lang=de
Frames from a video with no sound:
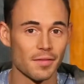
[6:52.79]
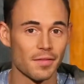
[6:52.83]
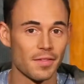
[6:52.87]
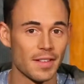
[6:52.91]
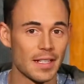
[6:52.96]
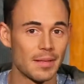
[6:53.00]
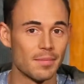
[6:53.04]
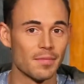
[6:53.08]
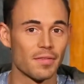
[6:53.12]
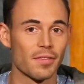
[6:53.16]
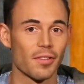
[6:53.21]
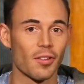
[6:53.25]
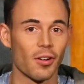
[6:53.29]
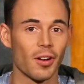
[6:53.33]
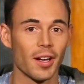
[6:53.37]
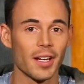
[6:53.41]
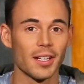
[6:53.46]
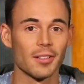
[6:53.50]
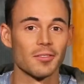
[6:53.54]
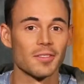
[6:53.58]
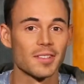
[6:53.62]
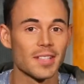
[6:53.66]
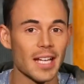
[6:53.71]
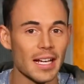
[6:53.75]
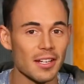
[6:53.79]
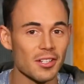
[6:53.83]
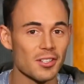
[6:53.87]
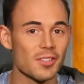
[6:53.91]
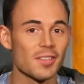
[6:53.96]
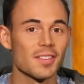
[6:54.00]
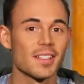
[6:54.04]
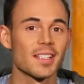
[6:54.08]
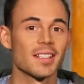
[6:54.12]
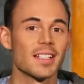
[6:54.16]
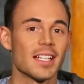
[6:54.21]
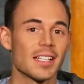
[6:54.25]
Film freue und das
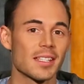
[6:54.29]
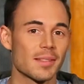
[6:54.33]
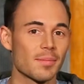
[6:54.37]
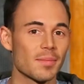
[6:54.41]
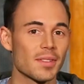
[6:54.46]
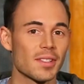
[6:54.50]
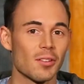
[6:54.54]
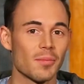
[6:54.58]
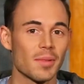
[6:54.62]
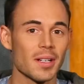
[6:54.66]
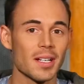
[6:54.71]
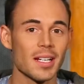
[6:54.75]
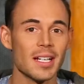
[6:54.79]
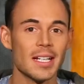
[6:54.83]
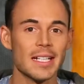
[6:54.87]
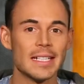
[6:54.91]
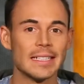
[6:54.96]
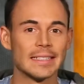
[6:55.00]
schon seit letztem Sommer,